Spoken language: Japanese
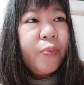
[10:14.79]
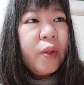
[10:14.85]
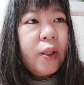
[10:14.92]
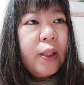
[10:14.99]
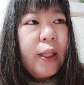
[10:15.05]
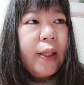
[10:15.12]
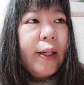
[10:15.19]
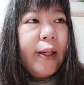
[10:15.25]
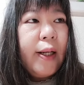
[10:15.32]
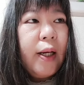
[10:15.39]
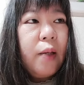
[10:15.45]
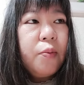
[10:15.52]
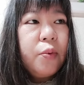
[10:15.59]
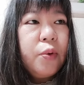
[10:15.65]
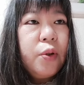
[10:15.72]
だから
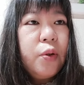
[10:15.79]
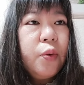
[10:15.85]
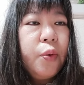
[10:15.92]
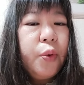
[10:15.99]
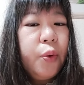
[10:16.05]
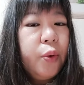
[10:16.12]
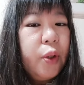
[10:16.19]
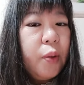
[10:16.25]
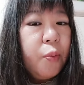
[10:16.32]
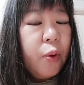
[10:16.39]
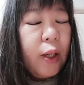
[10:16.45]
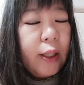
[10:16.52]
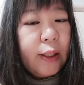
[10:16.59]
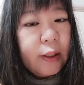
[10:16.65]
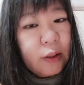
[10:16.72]
文章を読んでもら
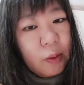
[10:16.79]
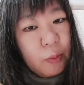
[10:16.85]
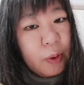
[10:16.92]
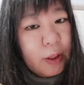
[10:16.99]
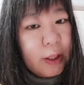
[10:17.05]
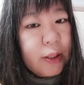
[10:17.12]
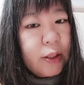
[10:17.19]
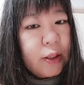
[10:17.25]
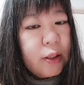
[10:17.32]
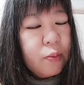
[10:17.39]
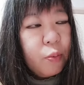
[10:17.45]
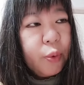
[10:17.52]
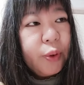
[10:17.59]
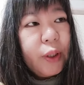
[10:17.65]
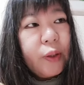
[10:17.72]
わなくてもいいです。
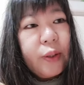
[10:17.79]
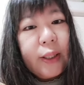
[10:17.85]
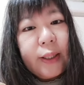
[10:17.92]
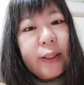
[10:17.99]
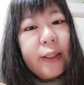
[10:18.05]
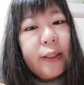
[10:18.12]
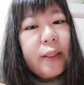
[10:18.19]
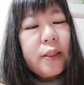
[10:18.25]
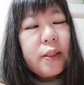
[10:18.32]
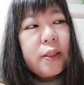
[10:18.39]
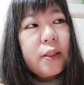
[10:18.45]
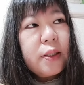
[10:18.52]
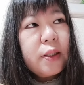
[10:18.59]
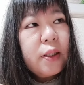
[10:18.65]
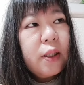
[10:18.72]
持ってるだけでいいです。
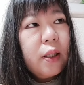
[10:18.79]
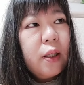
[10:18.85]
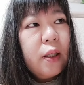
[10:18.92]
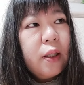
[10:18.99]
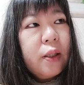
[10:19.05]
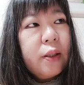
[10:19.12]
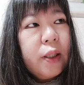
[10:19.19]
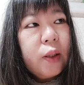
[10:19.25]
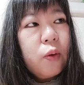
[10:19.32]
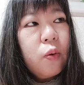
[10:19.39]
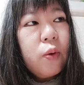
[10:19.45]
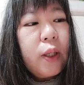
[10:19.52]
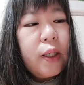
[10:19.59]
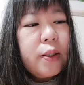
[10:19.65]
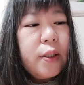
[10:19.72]
で今
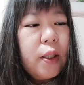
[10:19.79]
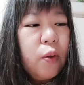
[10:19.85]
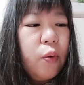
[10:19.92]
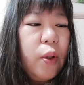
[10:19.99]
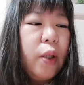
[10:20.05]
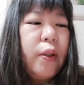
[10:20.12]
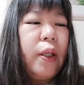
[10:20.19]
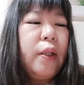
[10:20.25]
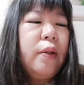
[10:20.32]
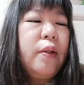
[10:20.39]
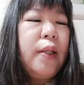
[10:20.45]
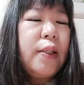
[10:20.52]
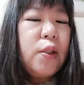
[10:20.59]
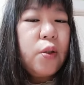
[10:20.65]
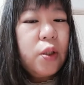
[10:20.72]
回1500円
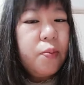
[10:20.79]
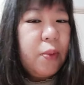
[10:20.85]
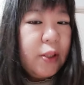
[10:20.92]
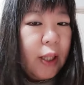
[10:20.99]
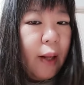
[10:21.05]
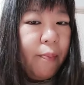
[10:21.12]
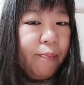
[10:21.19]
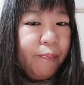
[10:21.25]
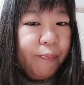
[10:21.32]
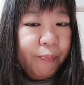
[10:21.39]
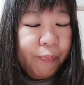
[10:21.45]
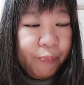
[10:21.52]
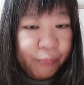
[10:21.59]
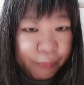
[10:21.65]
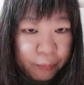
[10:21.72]
安くしました。
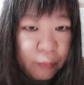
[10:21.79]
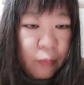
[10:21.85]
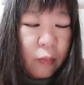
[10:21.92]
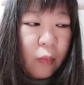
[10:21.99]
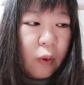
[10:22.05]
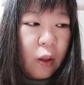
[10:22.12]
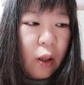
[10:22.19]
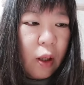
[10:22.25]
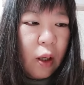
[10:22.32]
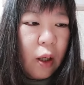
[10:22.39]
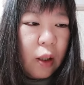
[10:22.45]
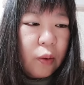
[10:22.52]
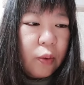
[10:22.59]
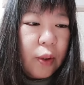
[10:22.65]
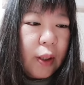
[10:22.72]

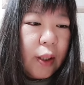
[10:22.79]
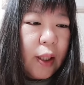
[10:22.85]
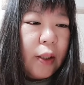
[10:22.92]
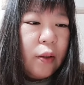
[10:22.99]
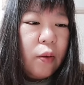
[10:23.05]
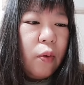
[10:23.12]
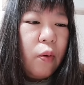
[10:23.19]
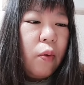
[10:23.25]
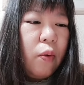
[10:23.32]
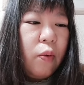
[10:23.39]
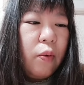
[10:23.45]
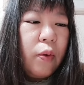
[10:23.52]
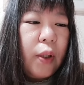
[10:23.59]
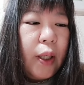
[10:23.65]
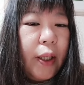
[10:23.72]
あの高いと
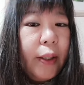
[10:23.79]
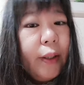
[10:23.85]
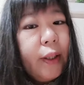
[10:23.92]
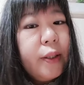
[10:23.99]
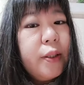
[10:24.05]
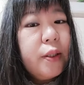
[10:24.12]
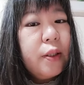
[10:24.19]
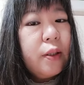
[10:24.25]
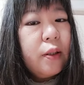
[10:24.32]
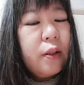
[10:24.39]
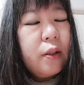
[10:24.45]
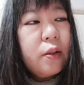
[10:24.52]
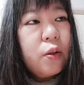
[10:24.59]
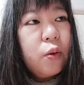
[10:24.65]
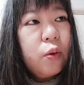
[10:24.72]
買えない
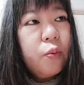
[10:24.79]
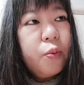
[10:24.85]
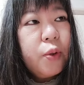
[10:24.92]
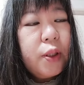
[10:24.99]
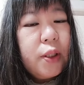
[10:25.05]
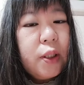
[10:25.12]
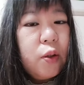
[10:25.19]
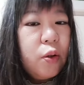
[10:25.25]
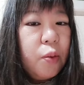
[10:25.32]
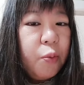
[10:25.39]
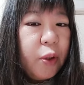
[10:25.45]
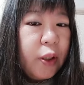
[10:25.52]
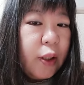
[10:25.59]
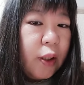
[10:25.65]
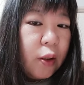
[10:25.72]
し、ちょうどプレゼントにもい
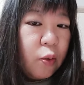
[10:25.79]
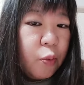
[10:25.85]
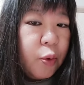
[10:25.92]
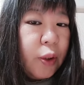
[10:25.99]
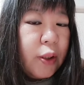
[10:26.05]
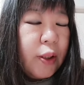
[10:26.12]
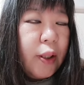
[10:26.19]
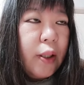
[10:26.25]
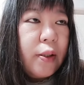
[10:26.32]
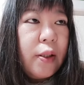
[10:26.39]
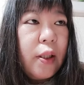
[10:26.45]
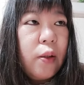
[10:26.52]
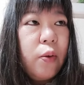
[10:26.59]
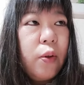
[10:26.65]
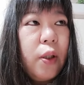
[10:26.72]
いかなと思うんですね。
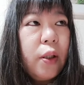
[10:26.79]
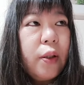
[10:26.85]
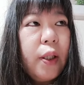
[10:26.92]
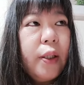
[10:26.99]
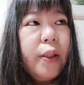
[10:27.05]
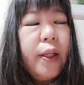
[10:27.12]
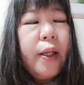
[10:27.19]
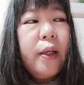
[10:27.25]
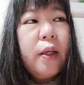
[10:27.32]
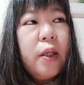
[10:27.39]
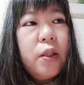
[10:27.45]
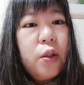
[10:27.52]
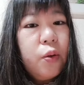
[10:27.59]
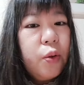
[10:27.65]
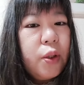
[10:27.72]
1500円で
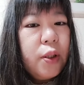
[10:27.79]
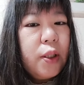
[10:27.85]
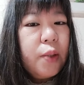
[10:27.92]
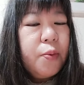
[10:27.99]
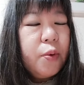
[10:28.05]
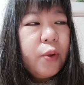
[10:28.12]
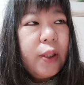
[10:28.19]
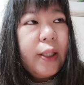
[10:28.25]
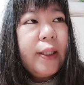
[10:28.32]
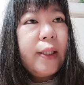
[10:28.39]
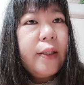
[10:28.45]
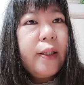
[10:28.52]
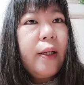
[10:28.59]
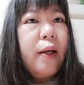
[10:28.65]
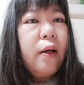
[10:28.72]
消費税分ぐらいだっ
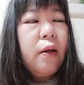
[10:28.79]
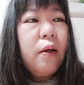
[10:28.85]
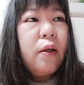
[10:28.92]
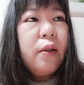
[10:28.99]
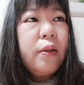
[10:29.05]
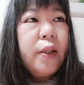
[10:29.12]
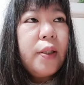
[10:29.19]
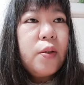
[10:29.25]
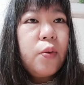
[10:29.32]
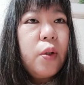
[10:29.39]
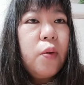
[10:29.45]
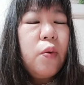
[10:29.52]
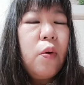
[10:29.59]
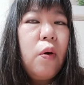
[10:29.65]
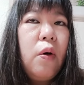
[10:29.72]
たら。で、それを